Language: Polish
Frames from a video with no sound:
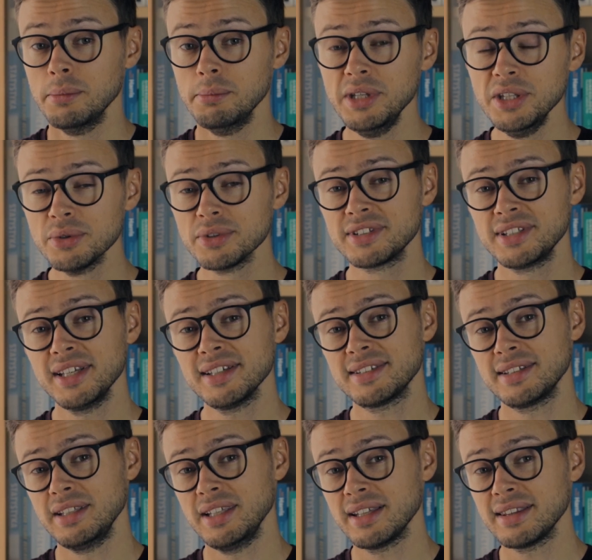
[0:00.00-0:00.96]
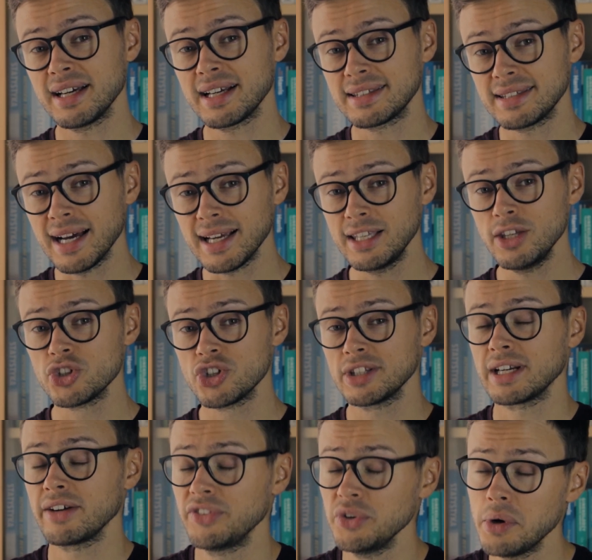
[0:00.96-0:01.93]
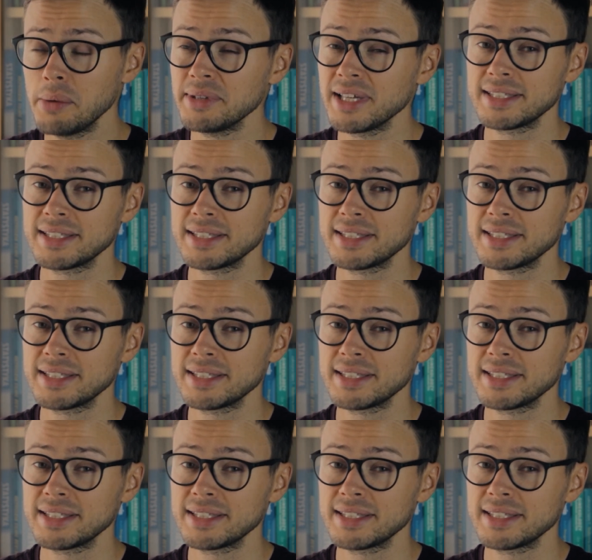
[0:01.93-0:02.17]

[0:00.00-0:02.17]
Minus jest jednak taki, że trafiłem